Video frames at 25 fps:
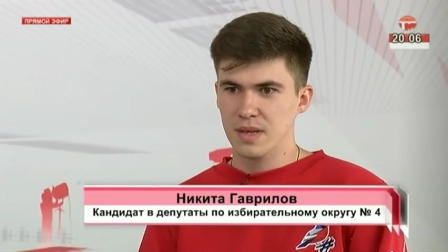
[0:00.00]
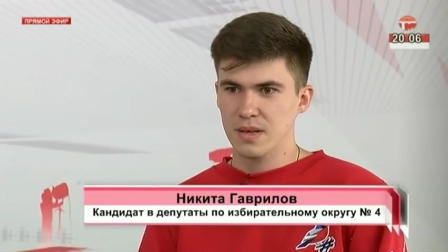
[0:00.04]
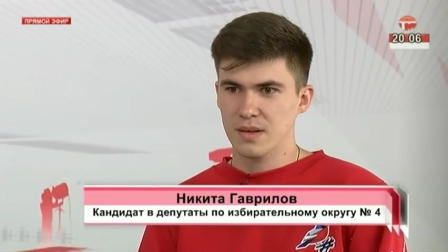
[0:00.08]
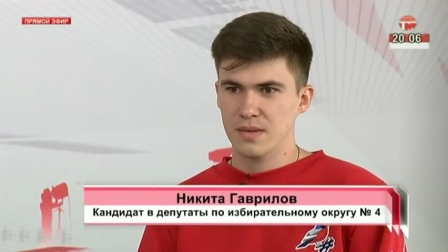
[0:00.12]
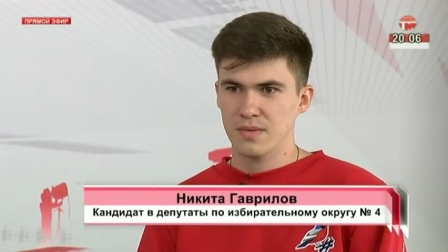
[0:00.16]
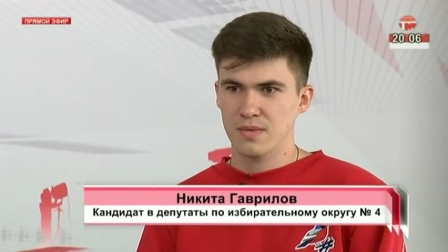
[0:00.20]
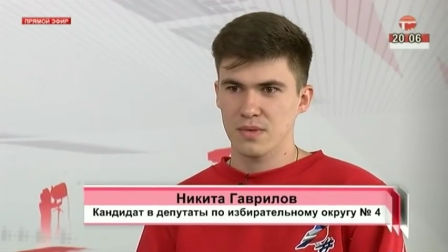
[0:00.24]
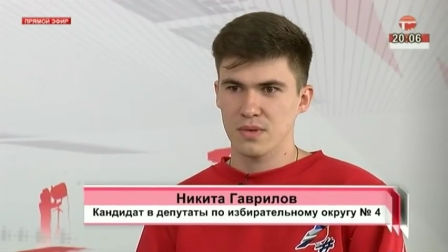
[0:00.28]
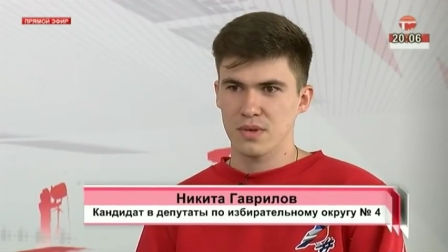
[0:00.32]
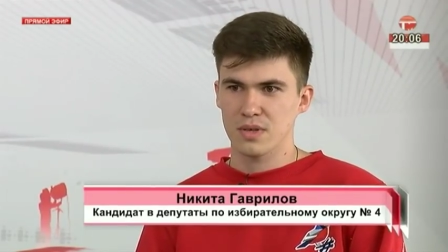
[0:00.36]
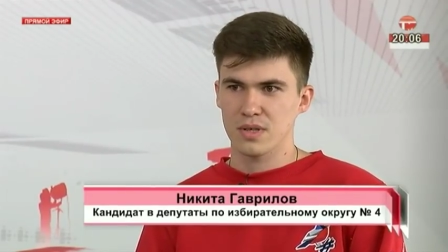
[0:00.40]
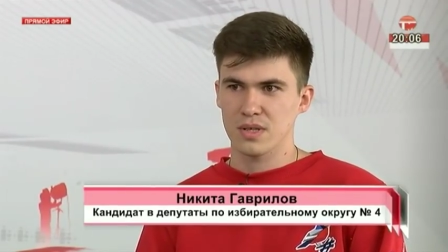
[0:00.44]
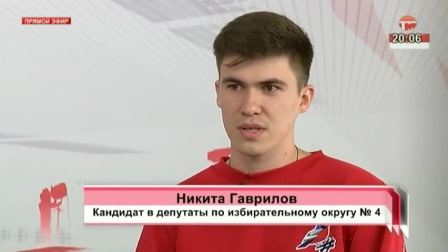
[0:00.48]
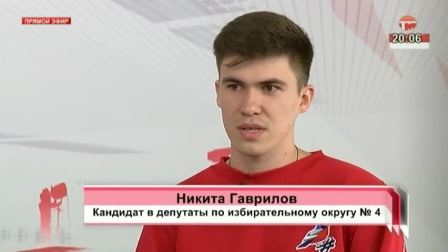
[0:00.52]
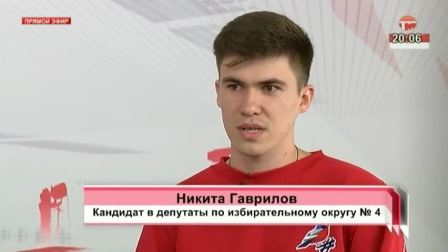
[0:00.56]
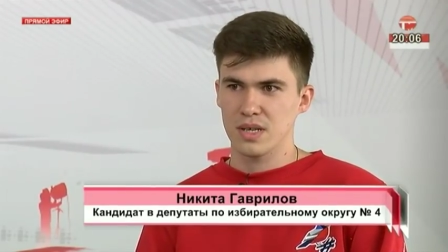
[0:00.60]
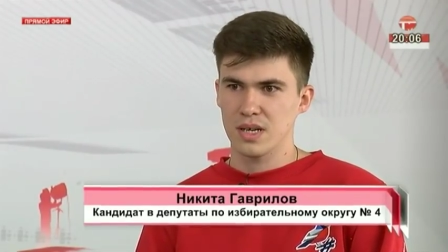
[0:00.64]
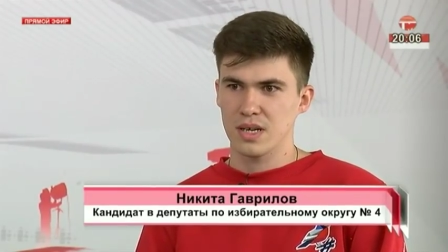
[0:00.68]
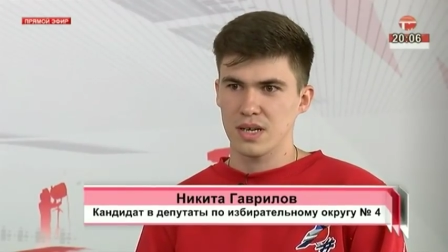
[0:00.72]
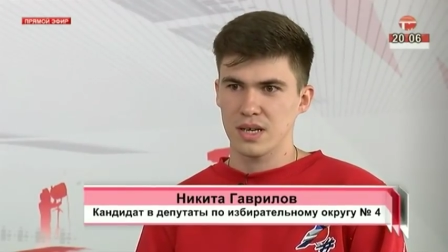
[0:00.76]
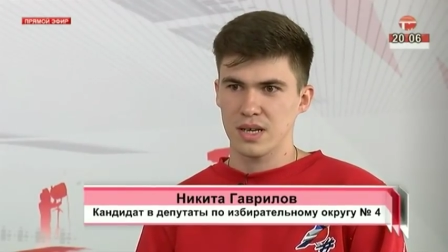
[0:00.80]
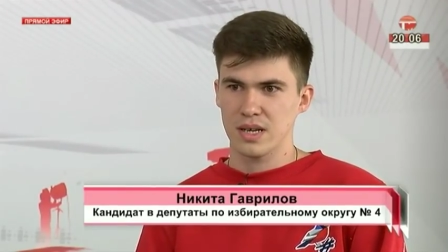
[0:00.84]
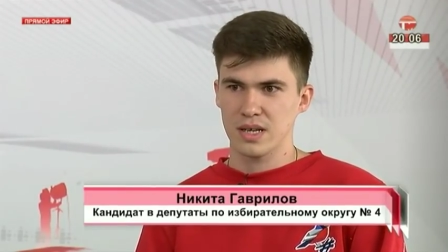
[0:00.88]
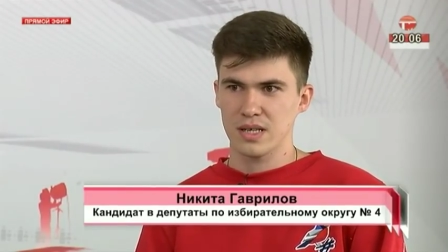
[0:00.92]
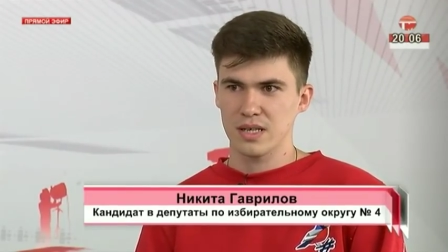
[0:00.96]
Вот,
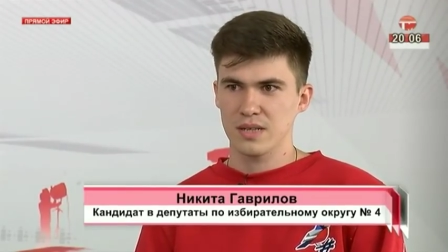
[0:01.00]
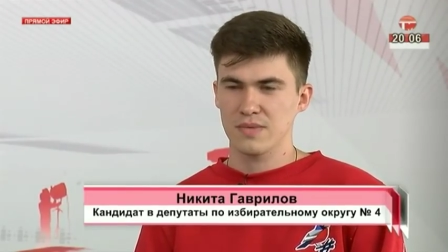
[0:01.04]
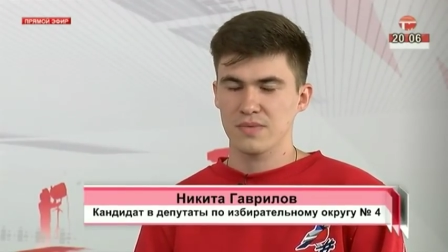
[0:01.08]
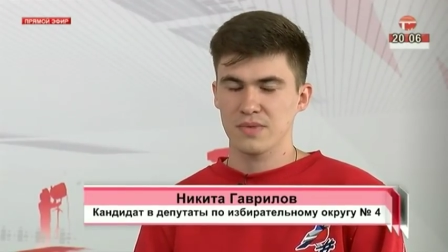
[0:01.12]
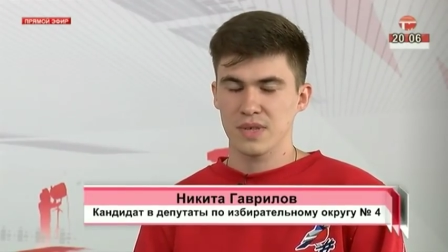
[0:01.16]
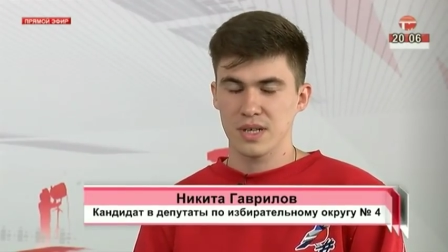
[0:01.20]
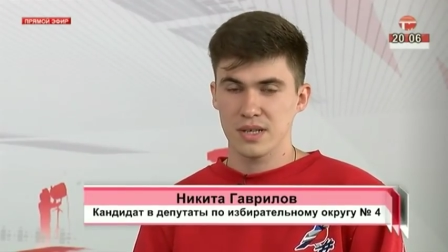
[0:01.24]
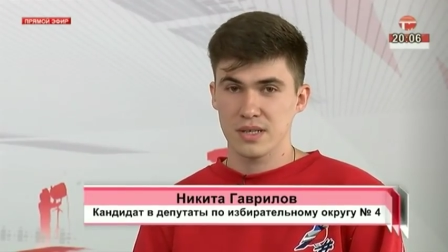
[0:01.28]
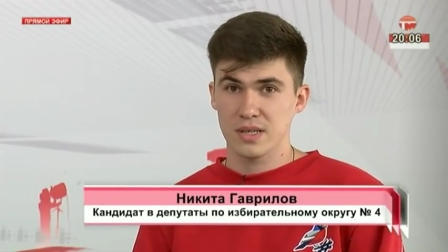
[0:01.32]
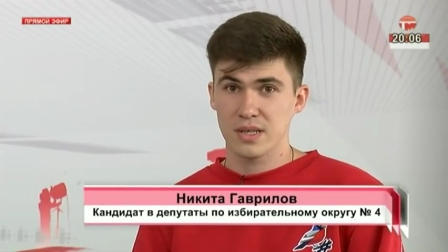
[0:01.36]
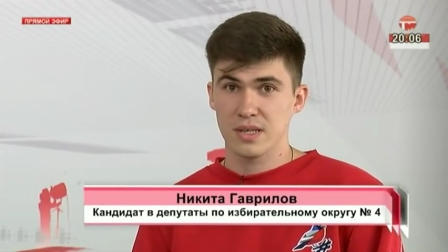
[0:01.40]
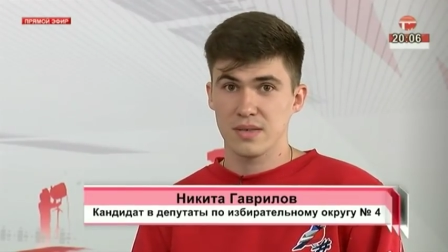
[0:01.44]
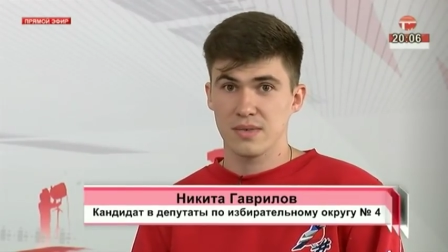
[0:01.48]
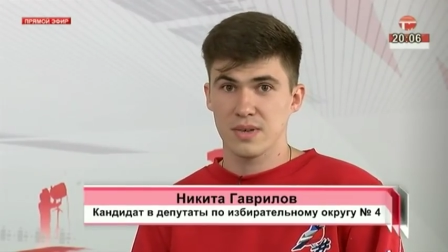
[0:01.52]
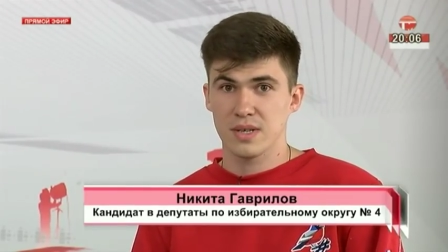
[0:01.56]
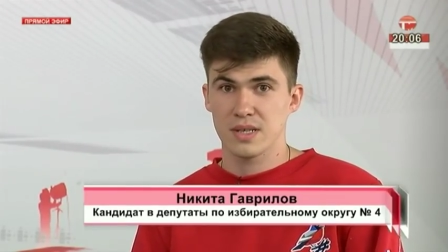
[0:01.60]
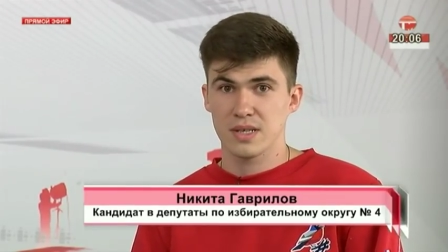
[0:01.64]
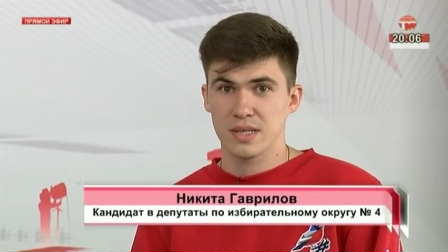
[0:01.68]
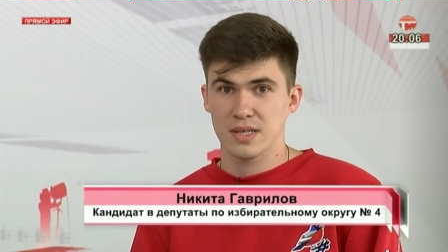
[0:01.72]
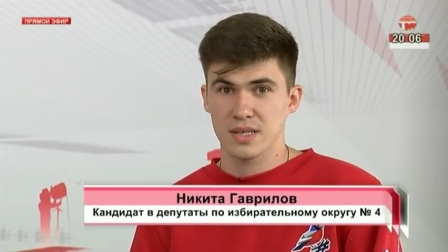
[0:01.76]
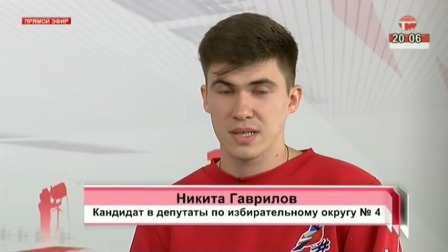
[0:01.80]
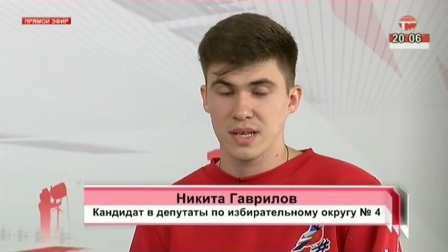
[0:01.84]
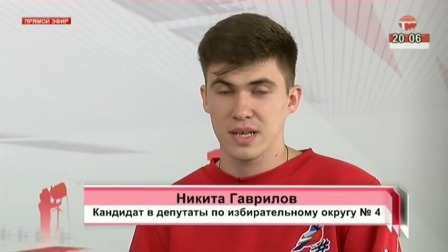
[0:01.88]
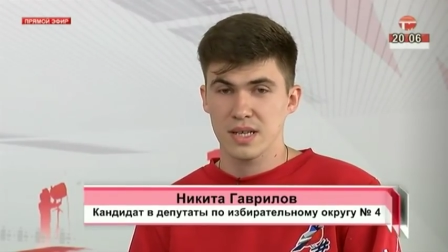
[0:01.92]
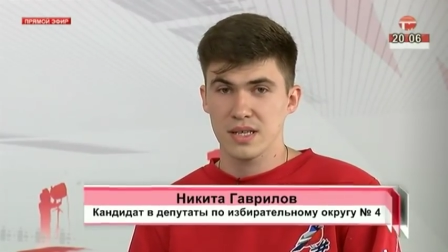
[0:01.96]
я ходил в
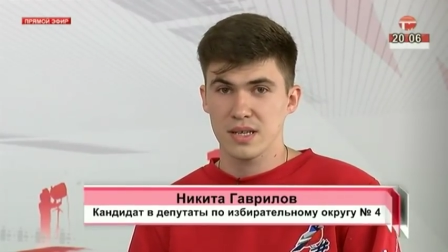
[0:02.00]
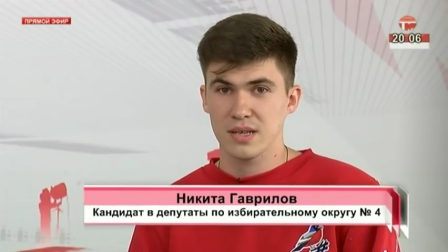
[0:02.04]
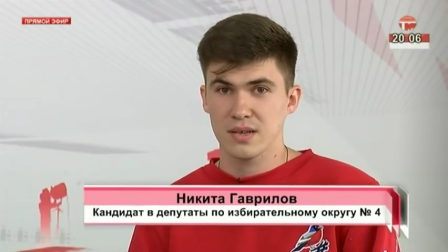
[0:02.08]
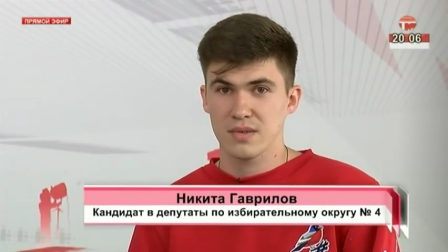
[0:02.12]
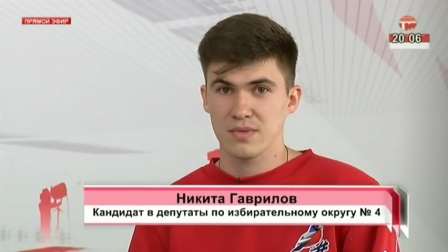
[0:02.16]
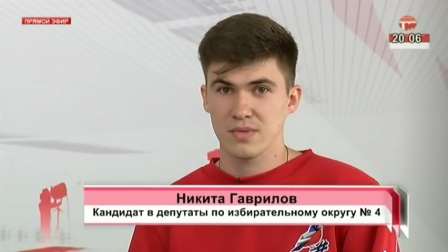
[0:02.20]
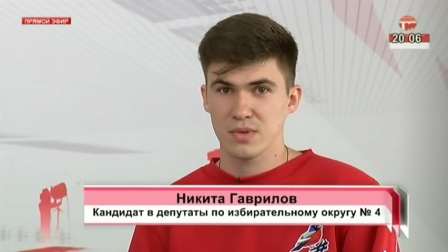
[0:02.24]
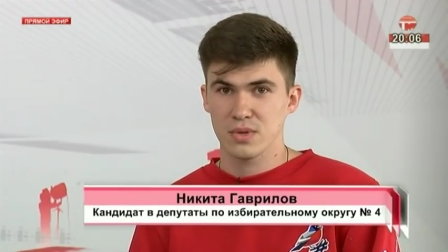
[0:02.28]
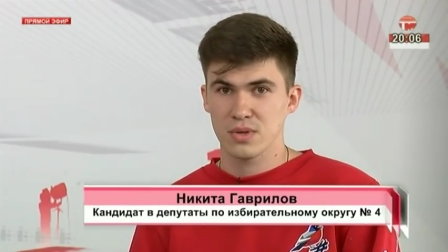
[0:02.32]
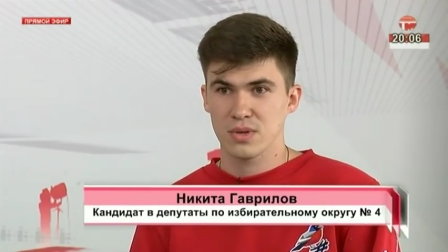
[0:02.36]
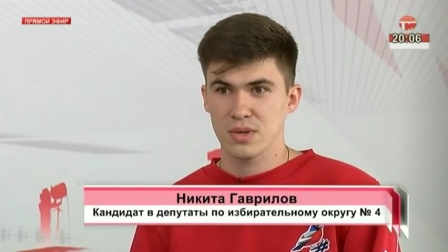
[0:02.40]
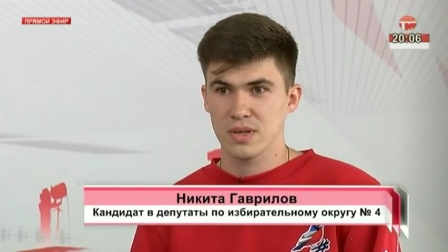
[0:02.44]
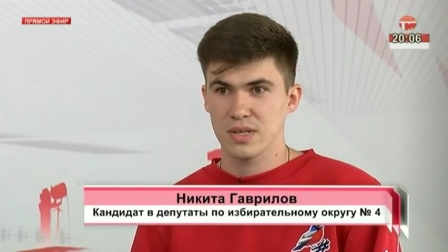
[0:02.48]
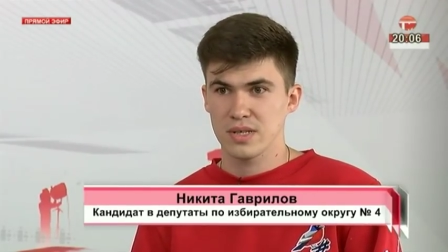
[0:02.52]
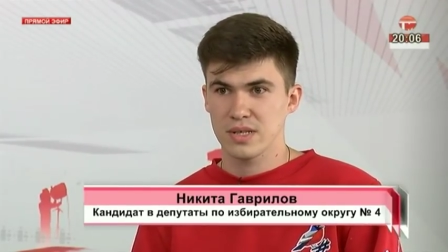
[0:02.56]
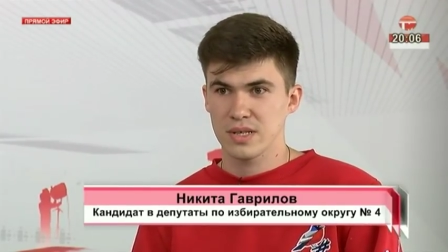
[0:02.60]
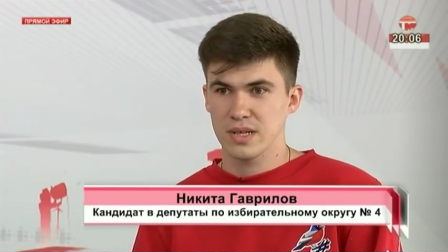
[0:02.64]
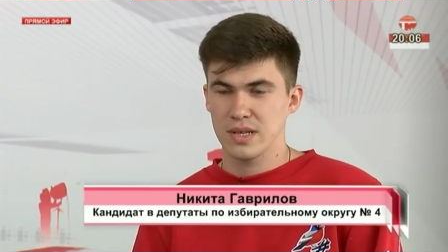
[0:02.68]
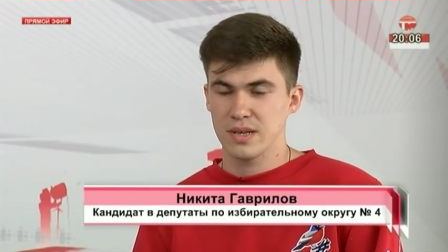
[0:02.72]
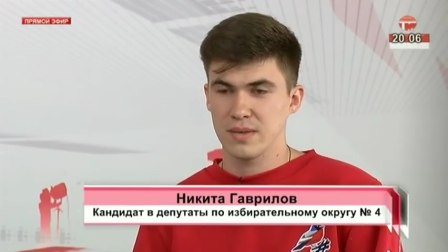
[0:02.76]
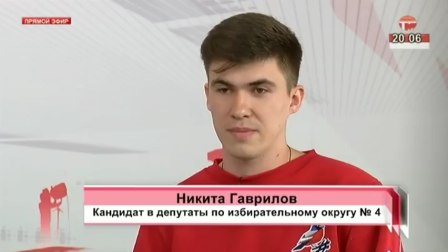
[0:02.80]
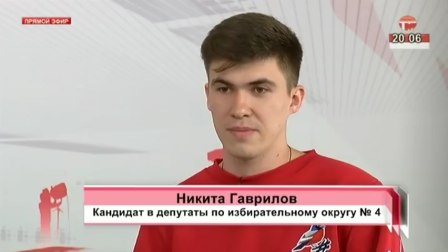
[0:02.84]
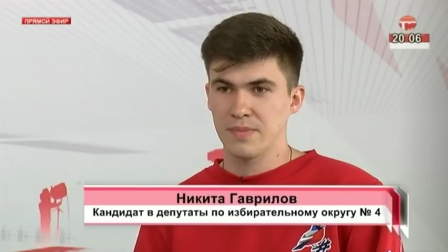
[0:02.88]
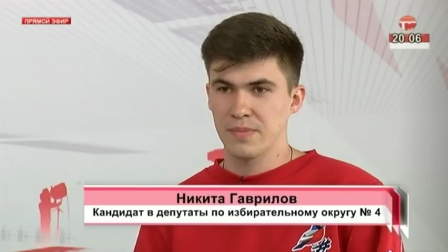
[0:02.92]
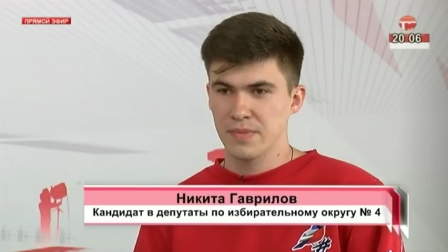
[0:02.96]
39-й садик в
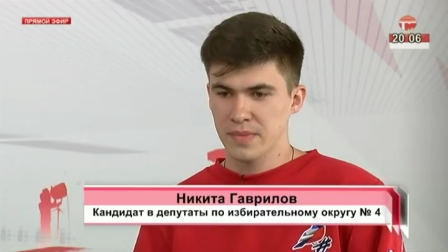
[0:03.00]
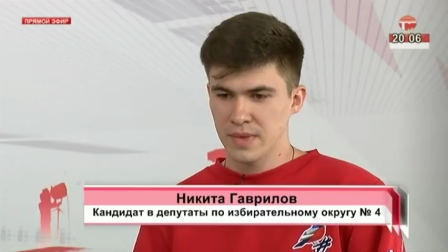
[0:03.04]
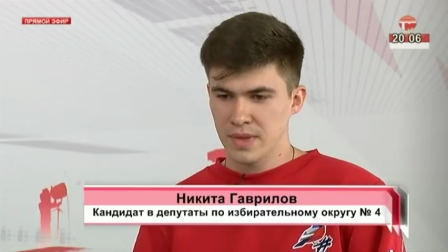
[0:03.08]
Уссурийске,